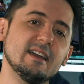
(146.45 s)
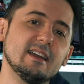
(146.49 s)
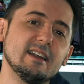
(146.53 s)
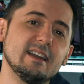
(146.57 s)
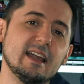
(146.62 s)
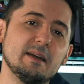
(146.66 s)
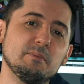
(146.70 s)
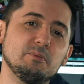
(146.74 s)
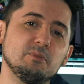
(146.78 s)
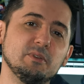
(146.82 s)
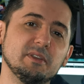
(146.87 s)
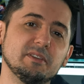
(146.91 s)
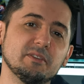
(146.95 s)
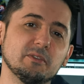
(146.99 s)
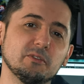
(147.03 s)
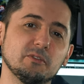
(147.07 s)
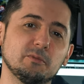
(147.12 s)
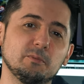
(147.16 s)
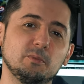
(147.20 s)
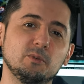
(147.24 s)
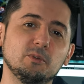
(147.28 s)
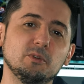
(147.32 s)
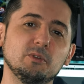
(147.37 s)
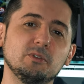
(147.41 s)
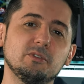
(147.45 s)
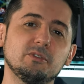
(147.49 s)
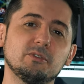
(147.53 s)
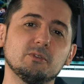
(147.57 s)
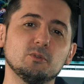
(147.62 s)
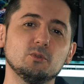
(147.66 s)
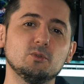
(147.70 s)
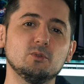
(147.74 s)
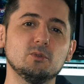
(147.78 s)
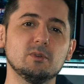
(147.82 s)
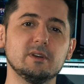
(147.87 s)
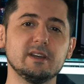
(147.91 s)
la puissance plus
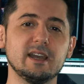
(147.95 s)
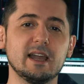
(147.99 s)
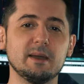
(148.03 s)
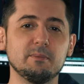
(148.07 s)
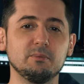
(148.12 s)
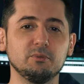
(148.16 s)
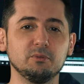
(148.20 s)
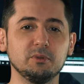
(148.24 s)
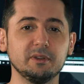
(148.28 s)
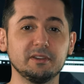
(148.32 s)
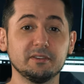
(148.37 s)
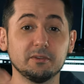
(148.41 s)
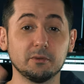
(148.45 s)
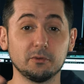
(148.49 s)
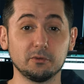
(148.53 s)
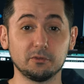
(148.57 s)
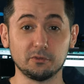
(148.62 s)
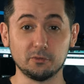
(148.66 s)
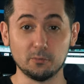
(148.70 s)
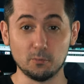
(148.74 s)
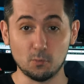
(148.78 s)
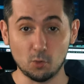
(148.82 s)
ou la puissance